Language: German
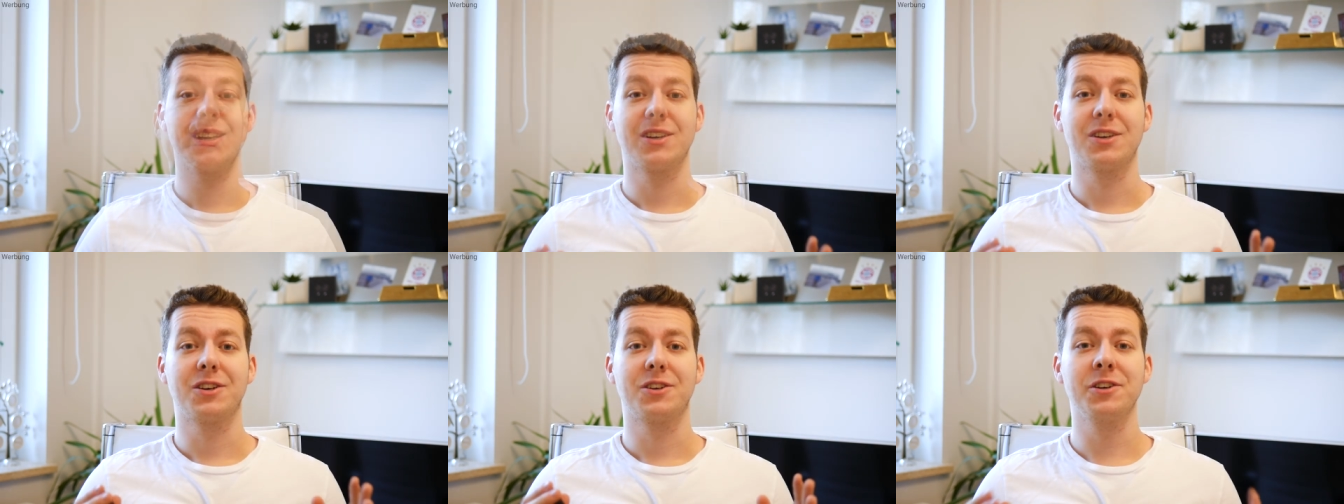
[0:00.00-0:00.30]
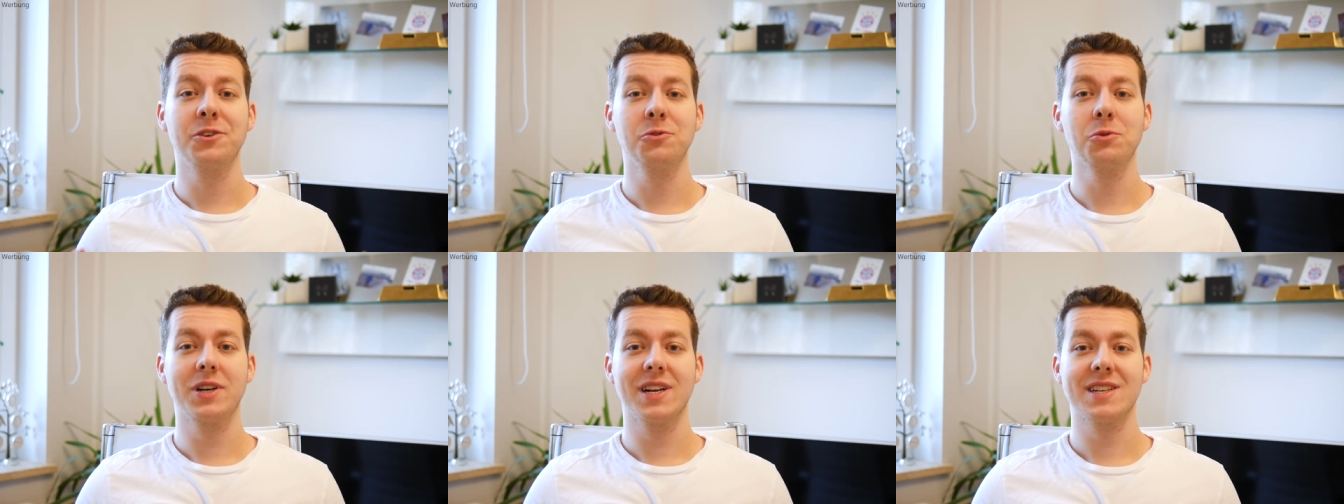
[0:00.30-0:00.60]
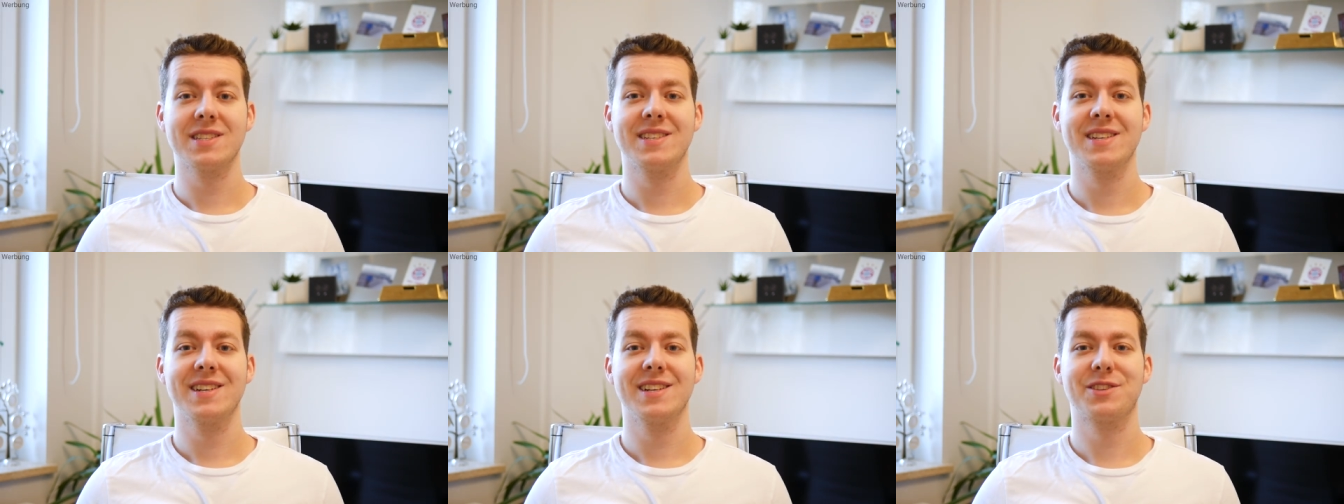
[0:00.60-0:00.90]
Genug
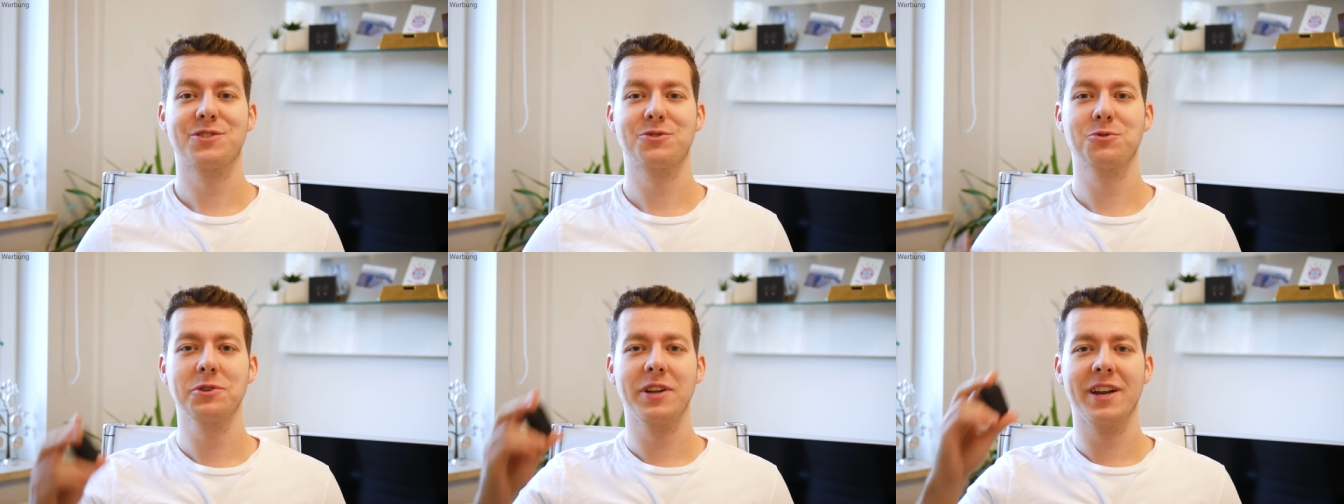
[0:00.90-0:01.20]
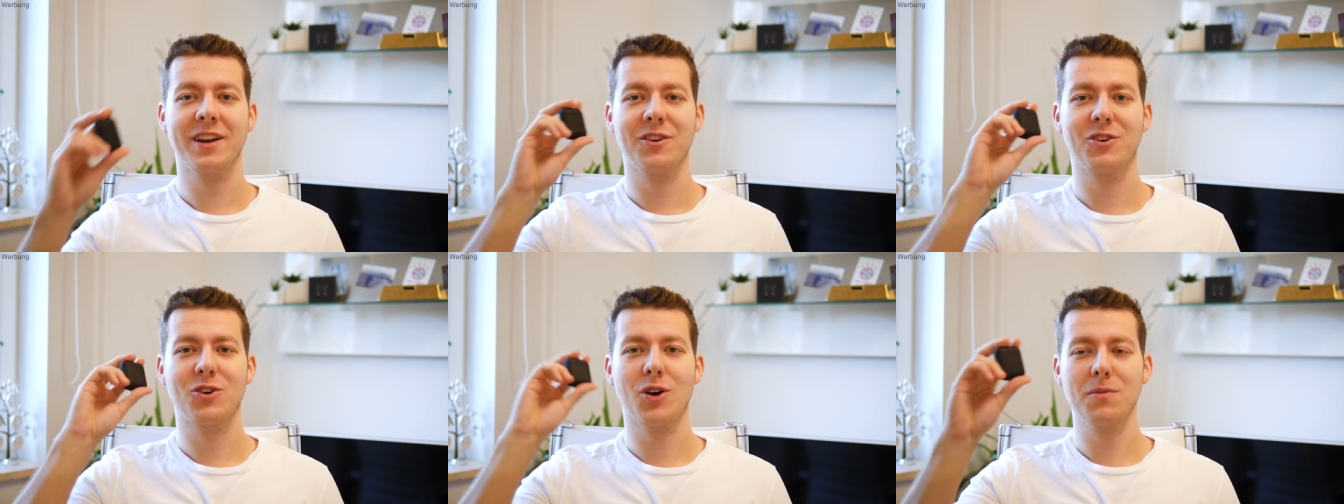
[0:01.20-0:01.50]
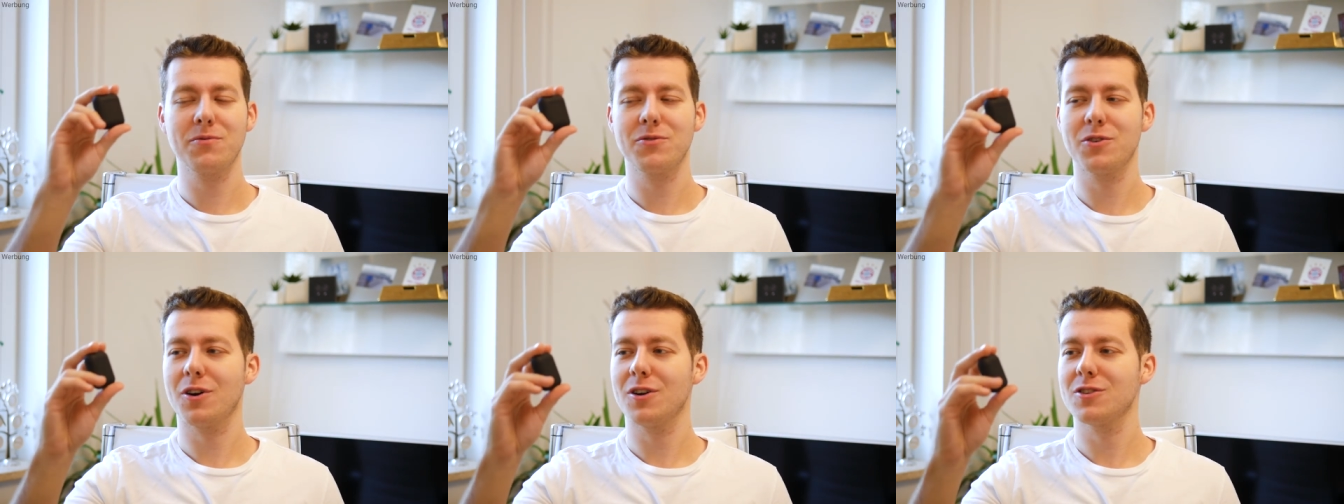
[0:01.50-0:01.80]
erzählt zu den
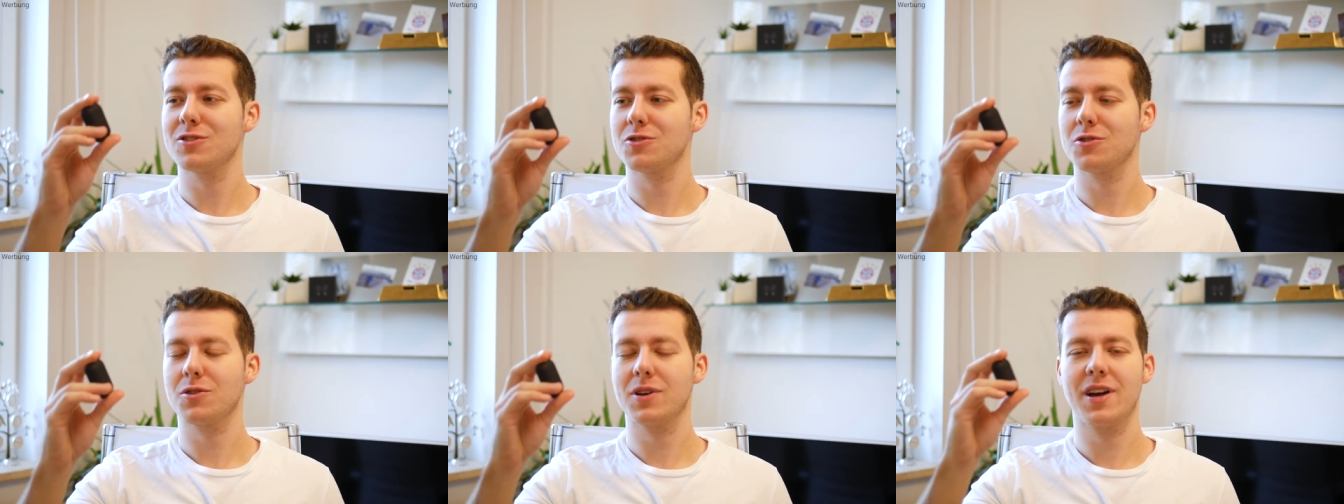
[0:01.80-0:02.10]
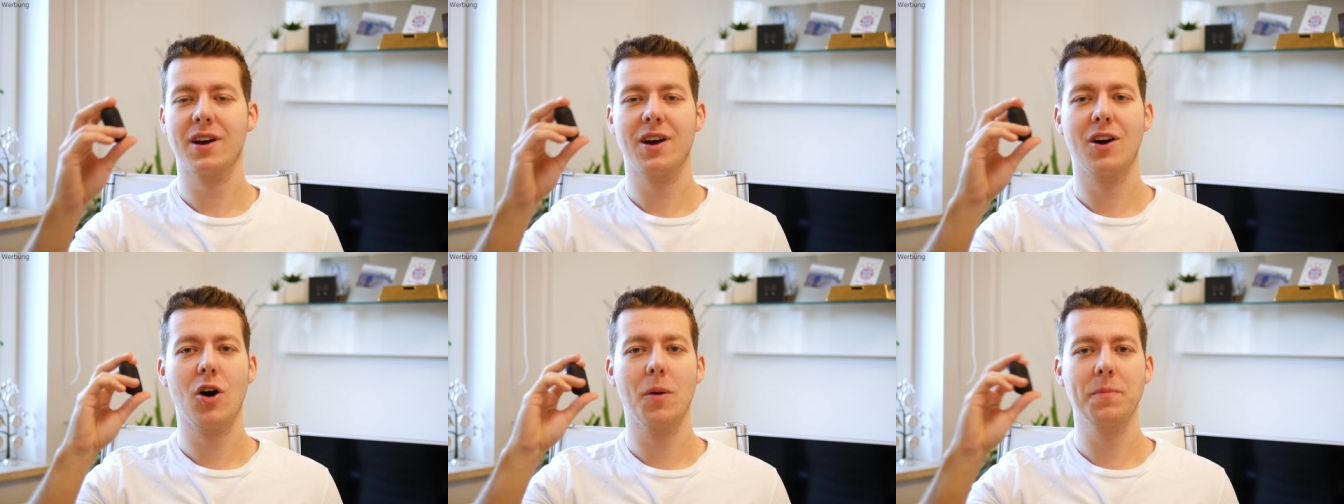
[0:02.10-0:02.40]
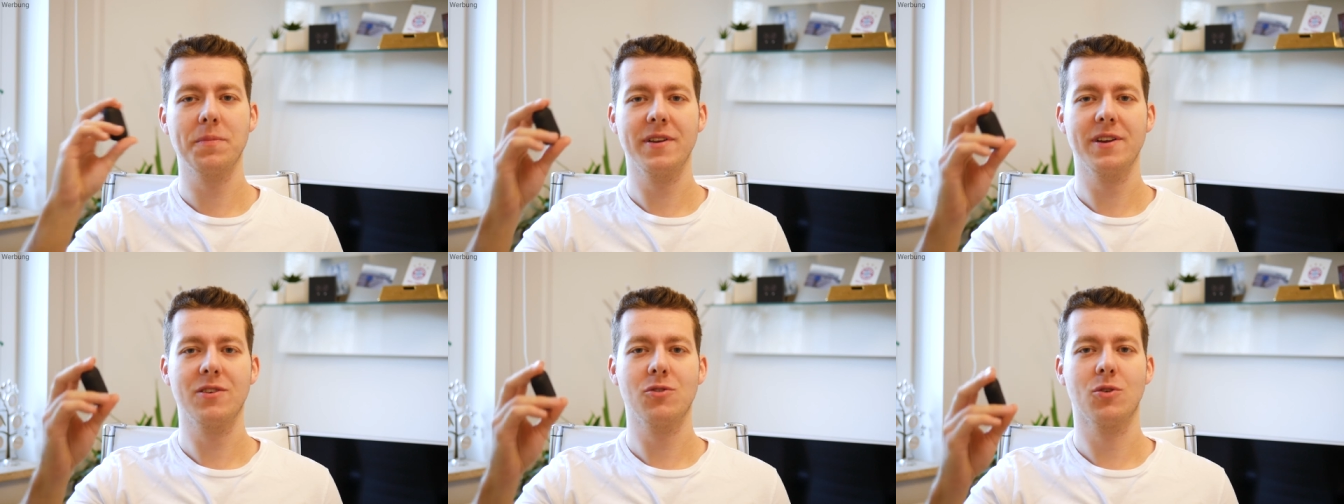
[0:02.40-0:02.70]
Kopfhörern, zur
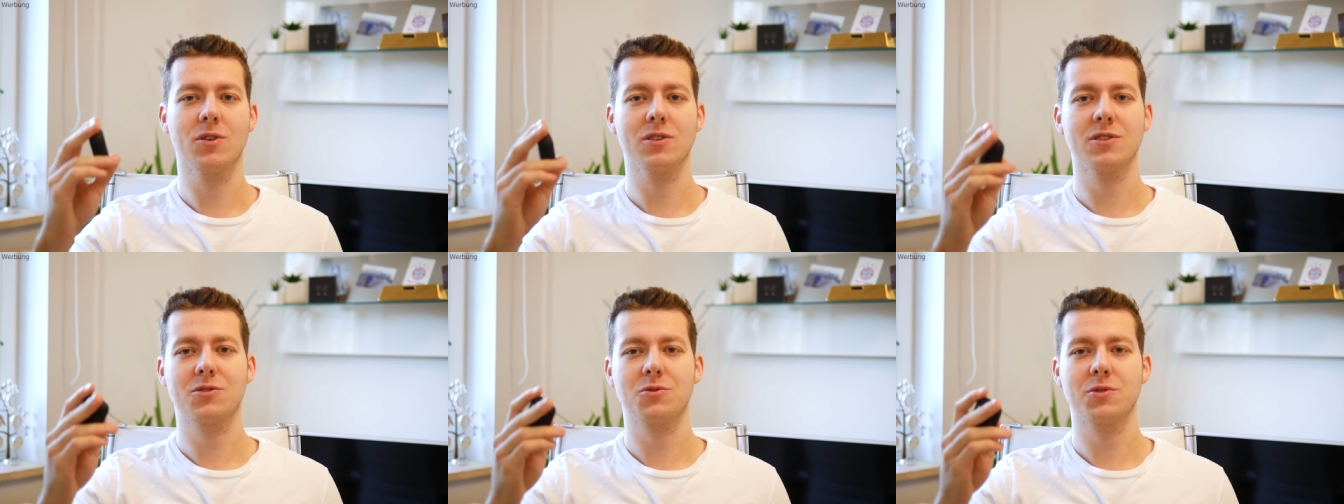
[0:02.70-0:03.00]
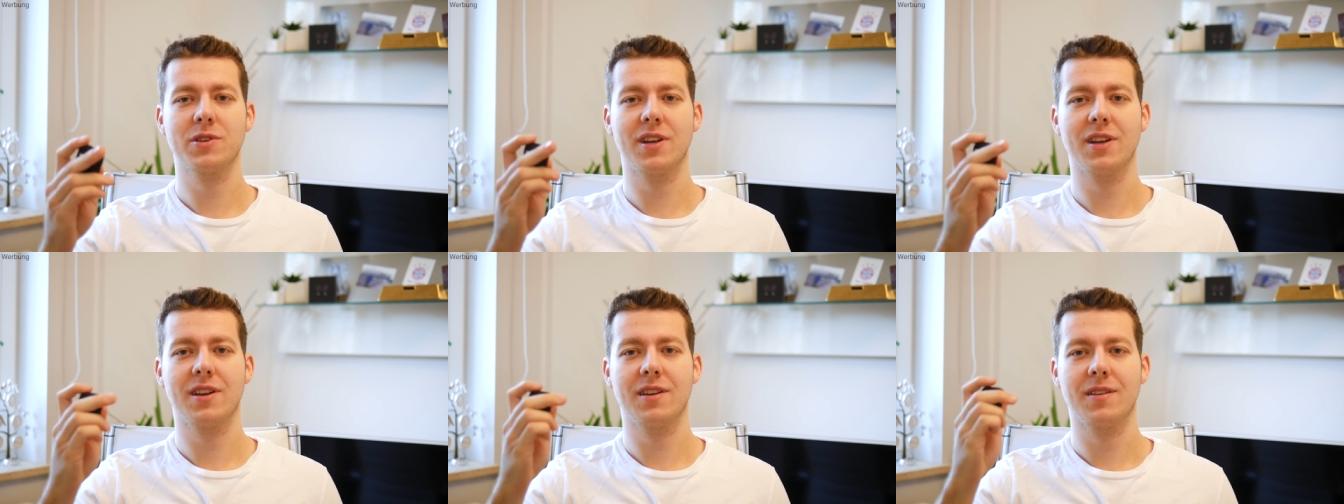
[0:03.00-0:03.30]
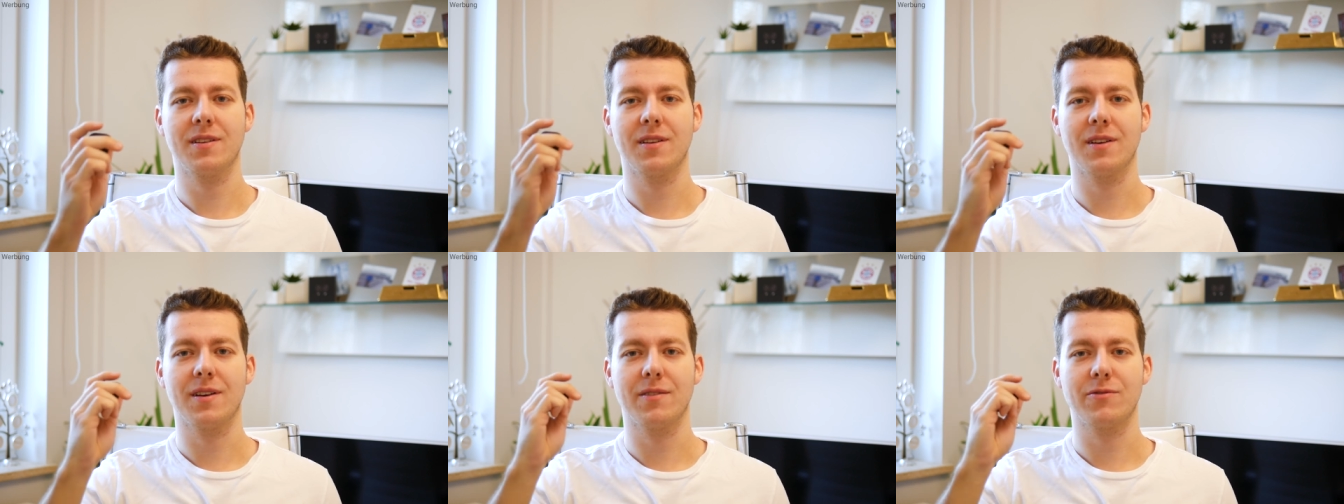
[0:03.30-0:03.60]
Optik und zu
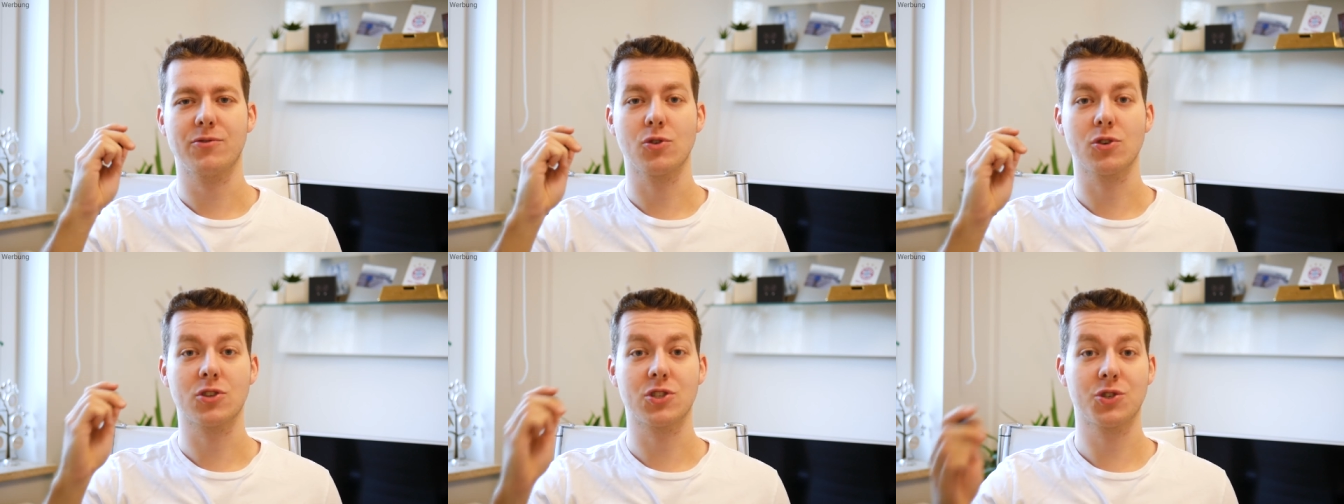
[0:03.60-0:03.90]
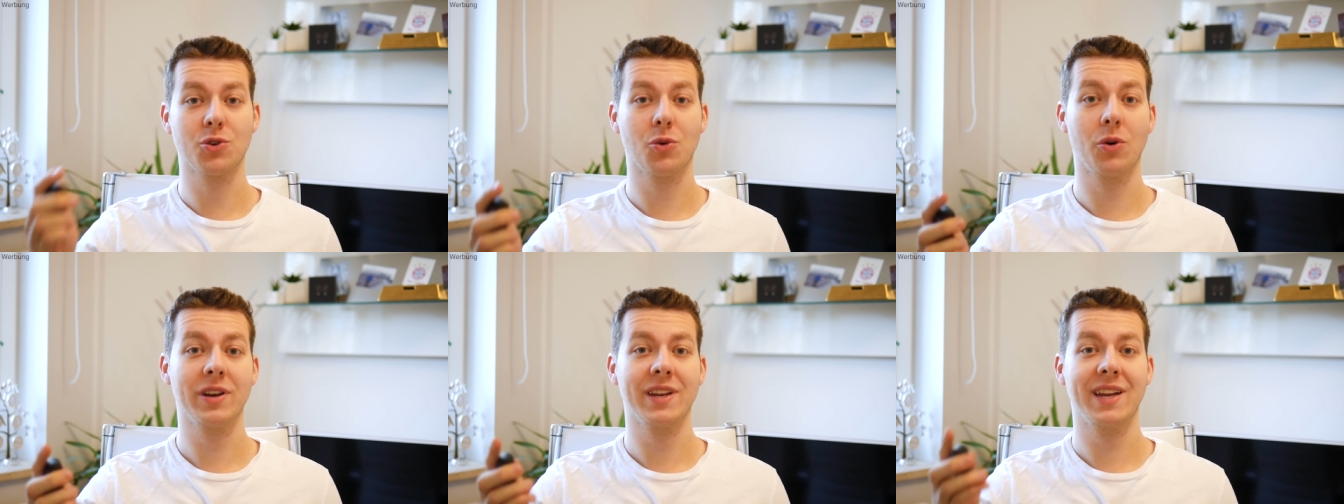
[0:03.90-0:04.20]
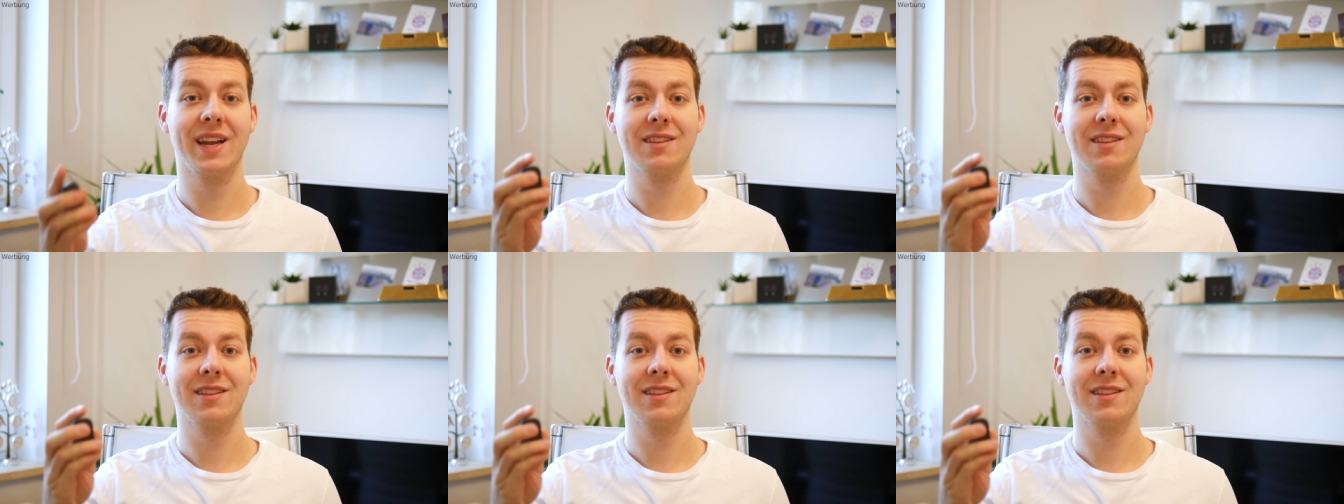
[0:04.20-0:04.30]
den äh, Funktionen.